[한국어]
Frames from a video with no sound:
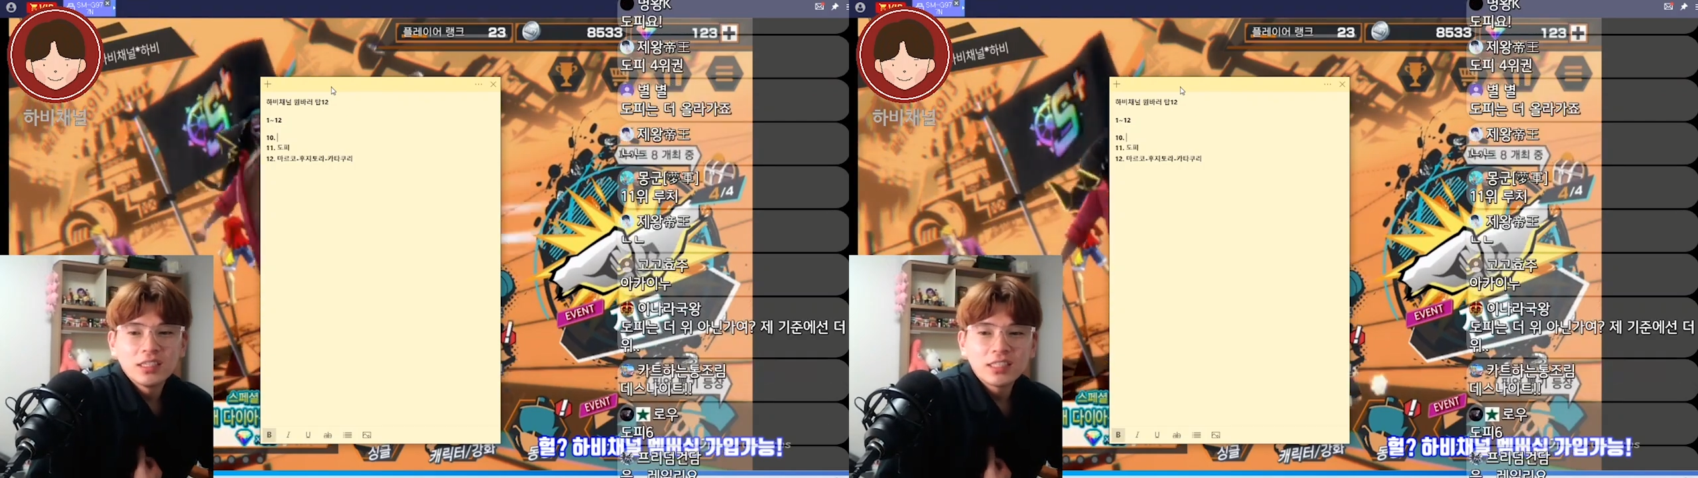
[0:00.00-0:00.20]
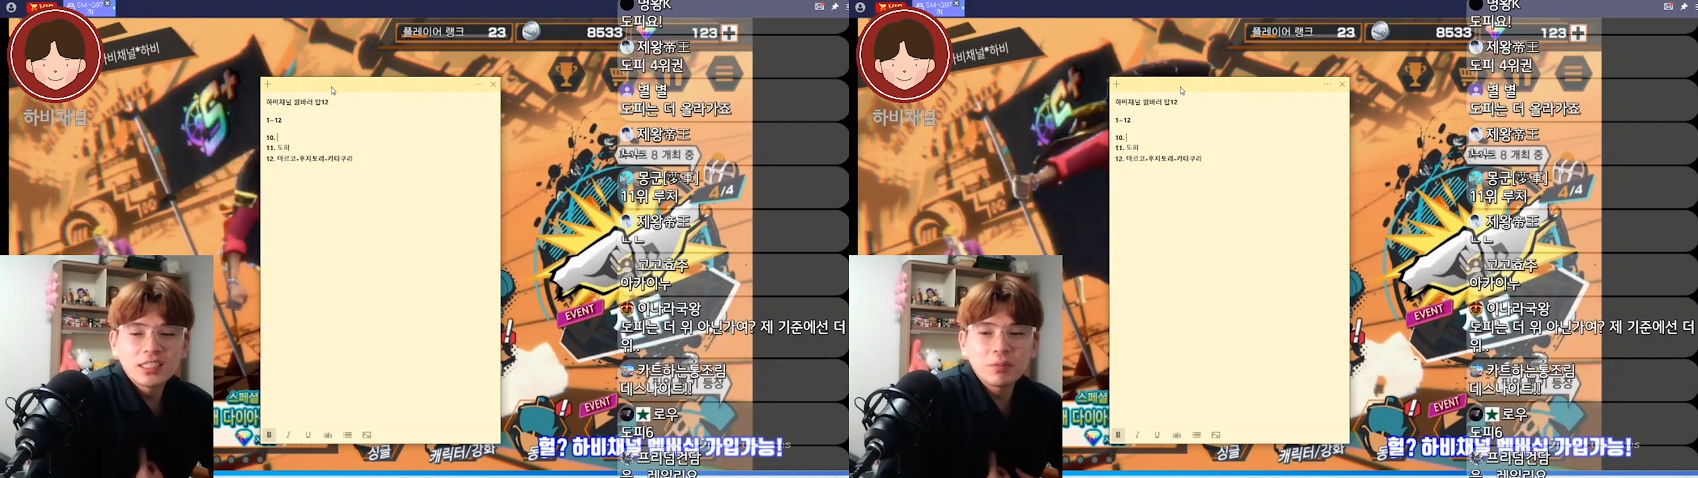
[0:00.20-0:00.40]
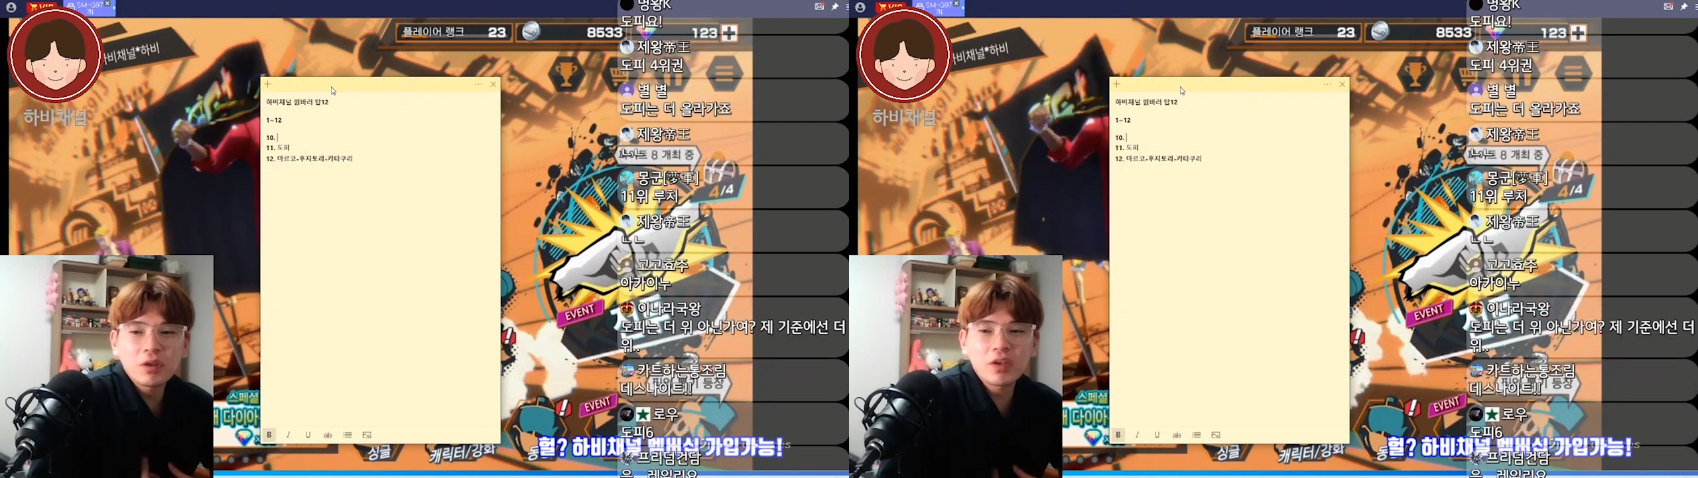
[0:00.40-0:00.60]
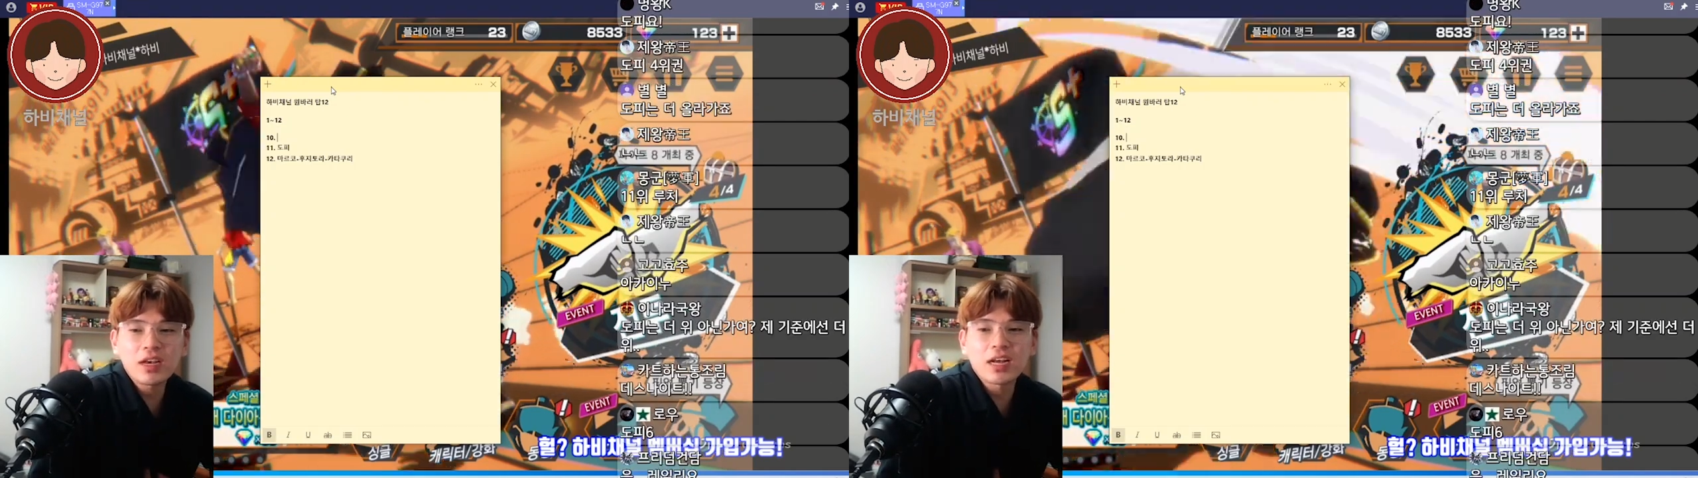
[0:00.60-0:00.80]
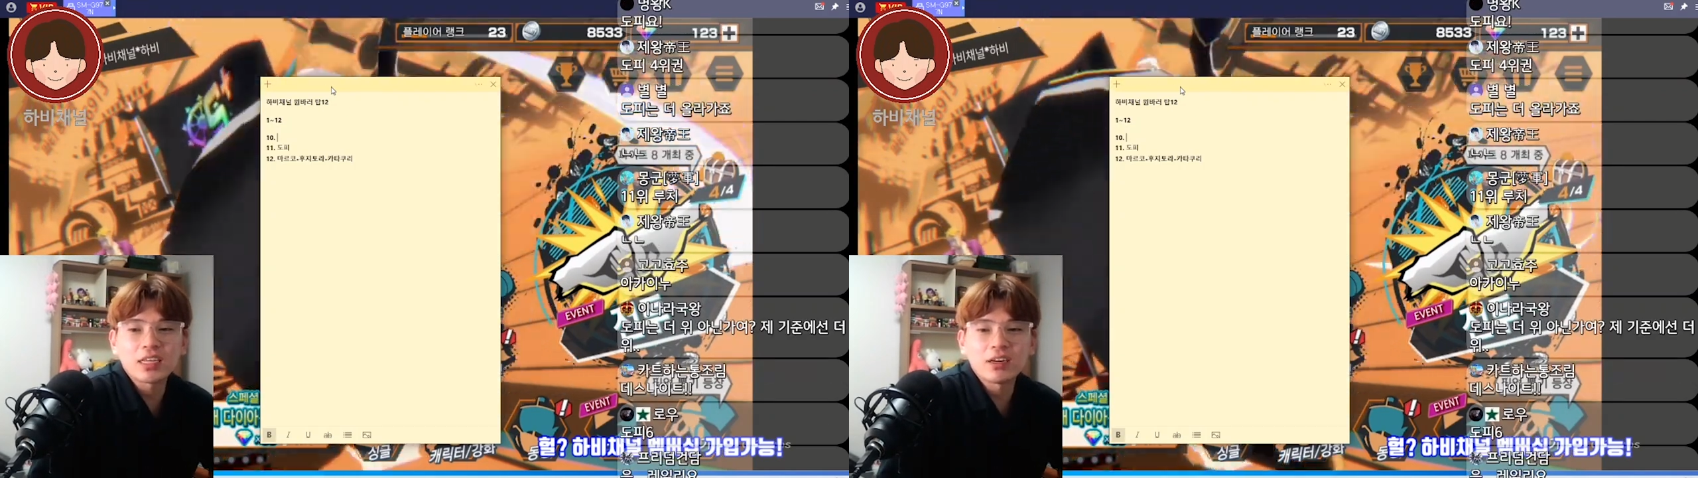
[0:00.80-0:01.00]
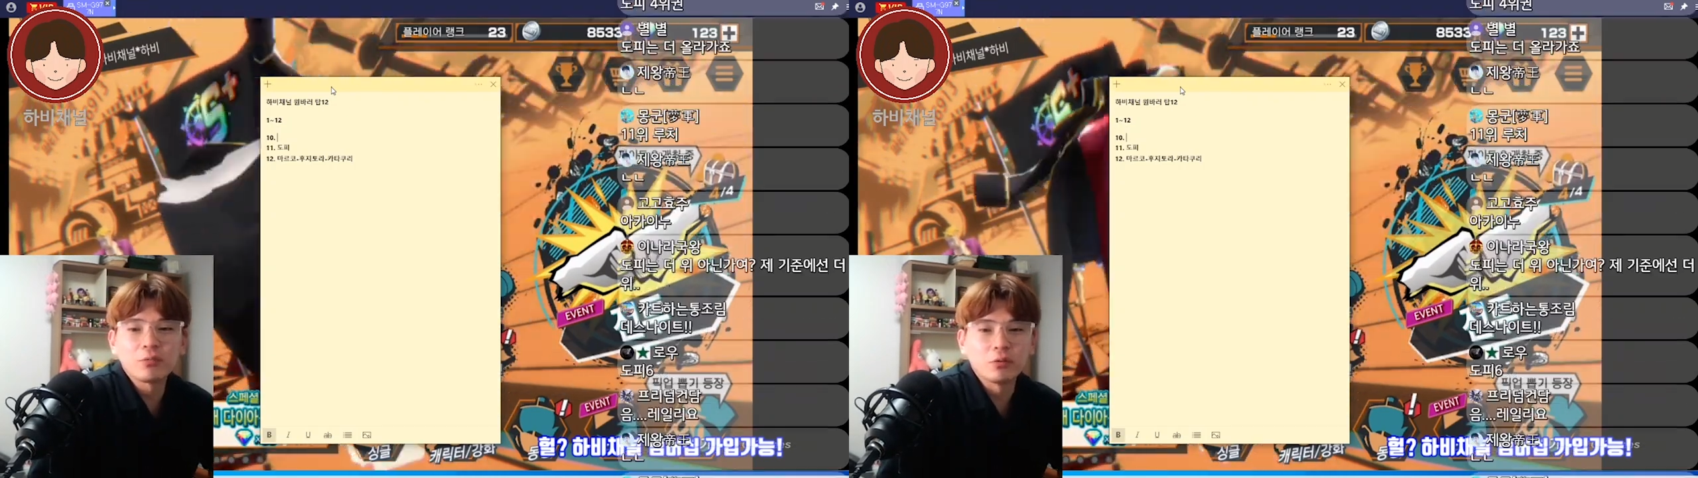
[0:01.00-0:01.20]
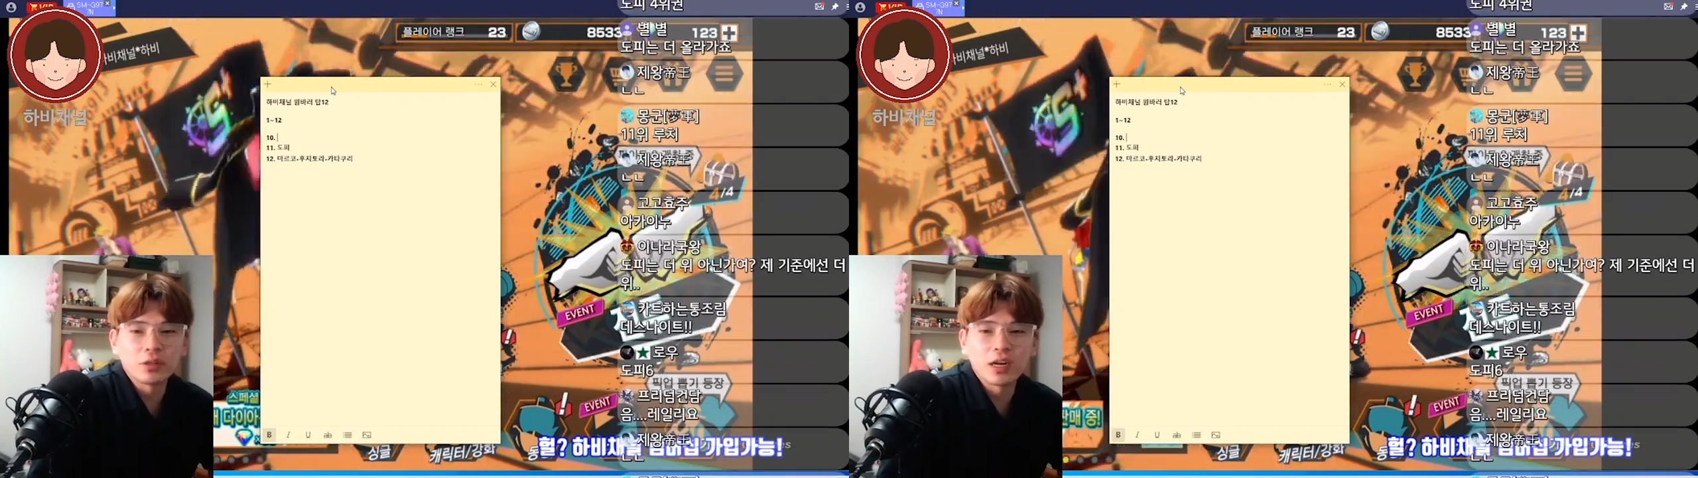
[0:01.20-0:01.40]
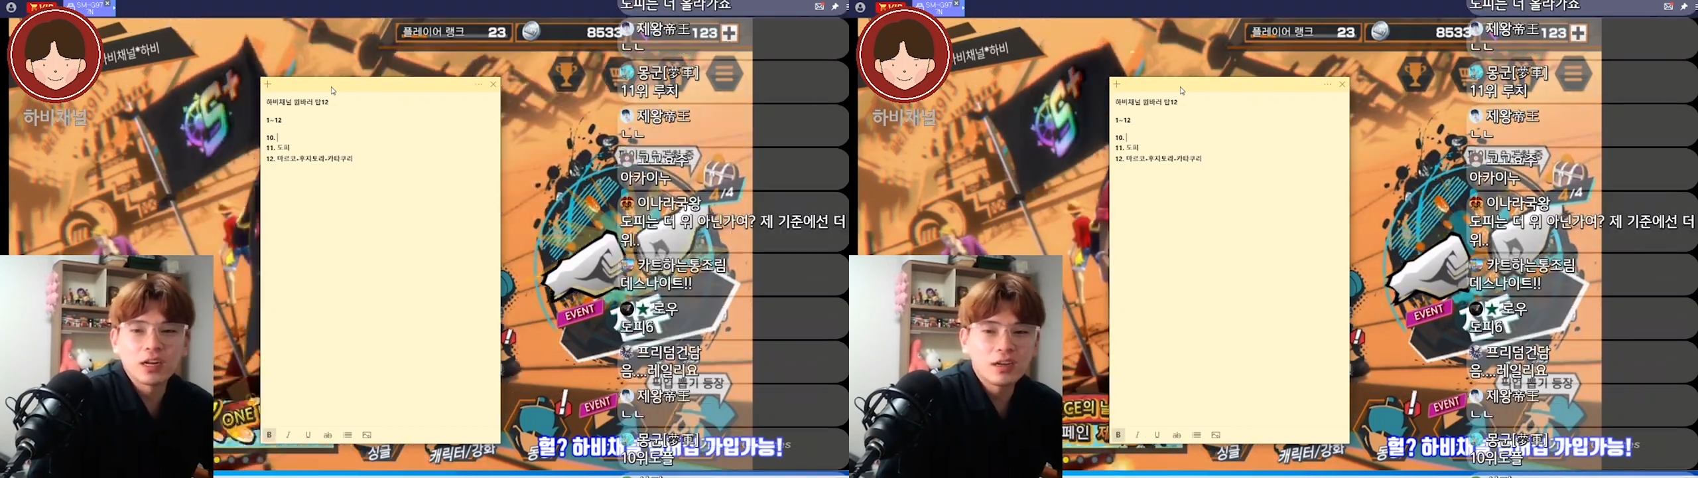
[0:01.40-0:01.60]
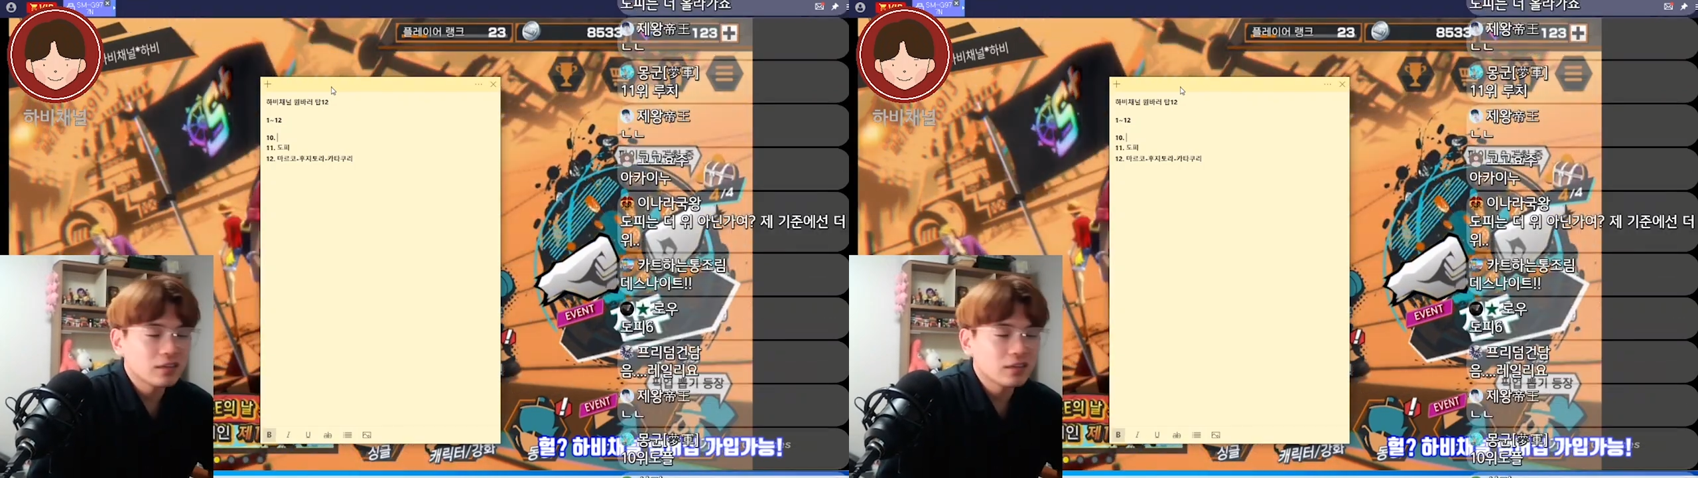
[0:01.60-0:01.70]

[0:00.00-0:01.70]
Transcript: 12위가 아니라고 본다